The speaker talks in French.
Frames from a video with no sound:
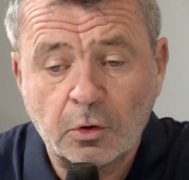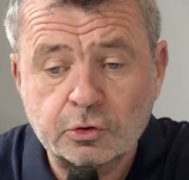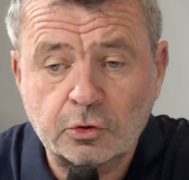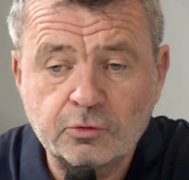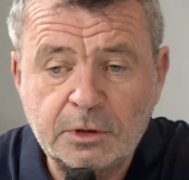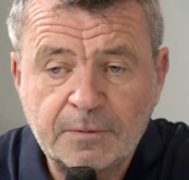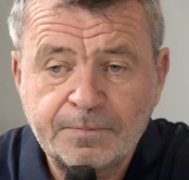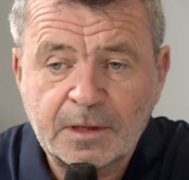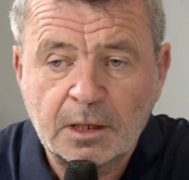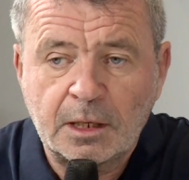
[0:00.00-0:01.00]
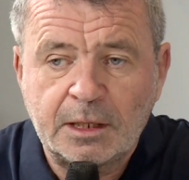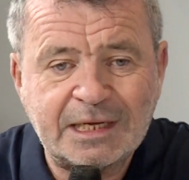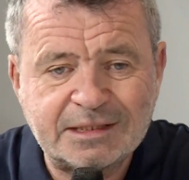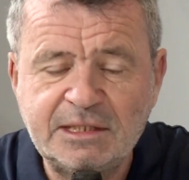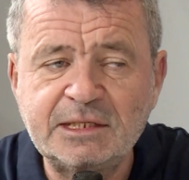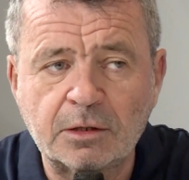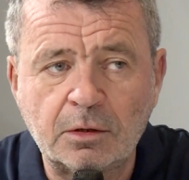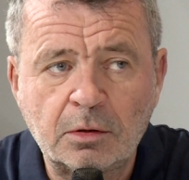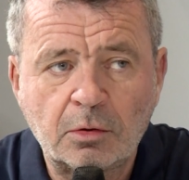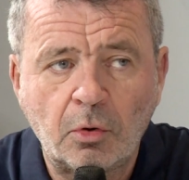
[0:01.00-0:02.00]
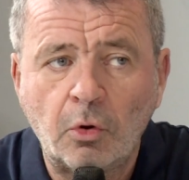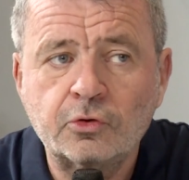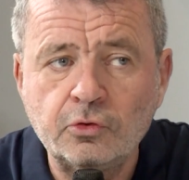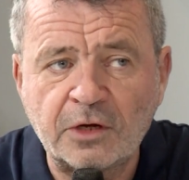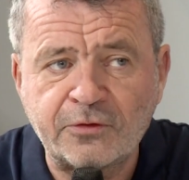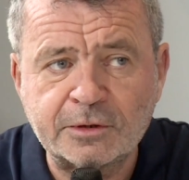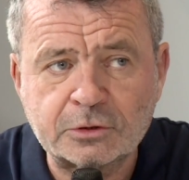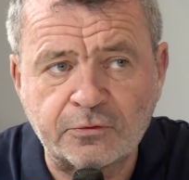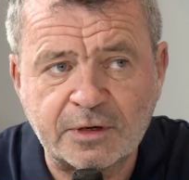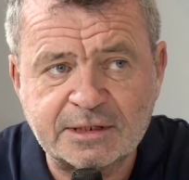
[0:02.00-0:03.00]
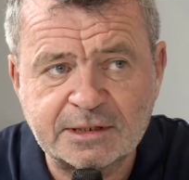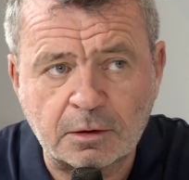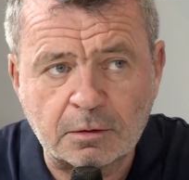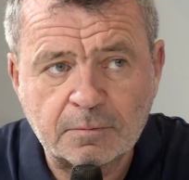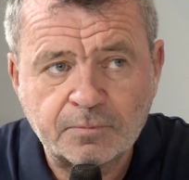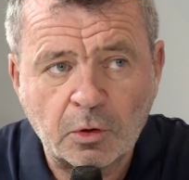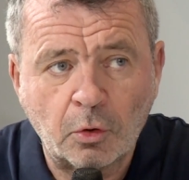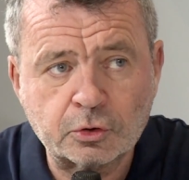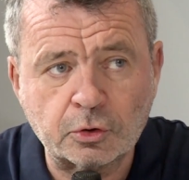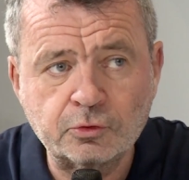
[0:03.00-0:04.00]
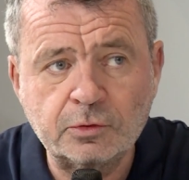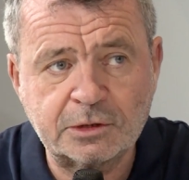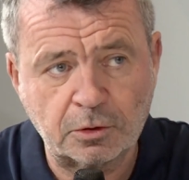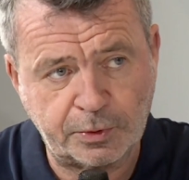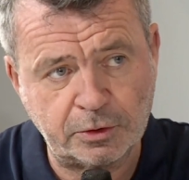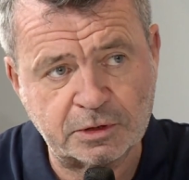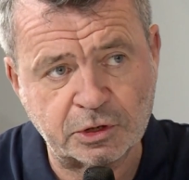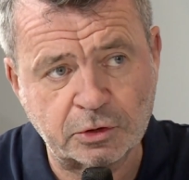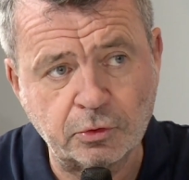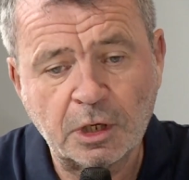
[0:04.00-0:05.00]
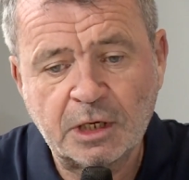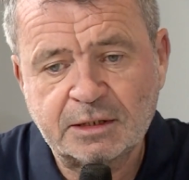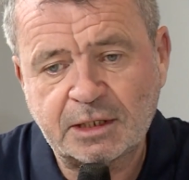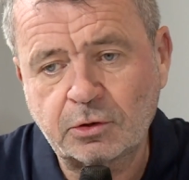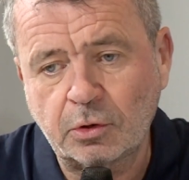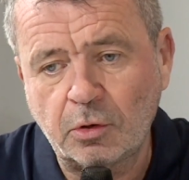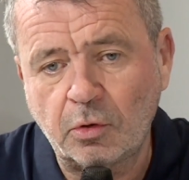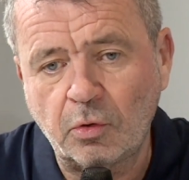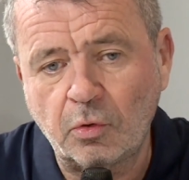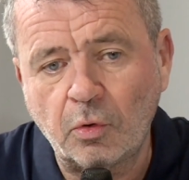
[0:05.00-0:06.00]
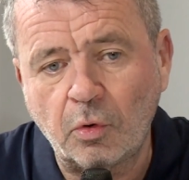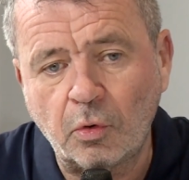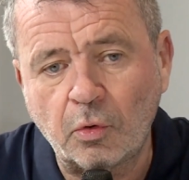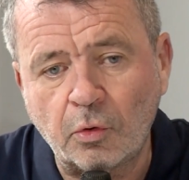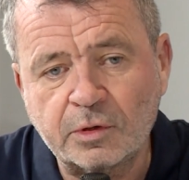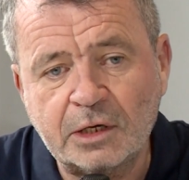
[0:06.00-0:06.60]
aujourd'hui, il y a 10 ans, aucune information vers les aidants. Aujourd'hui, c'est une priorité chez nous. C'est-à-dire qu'on on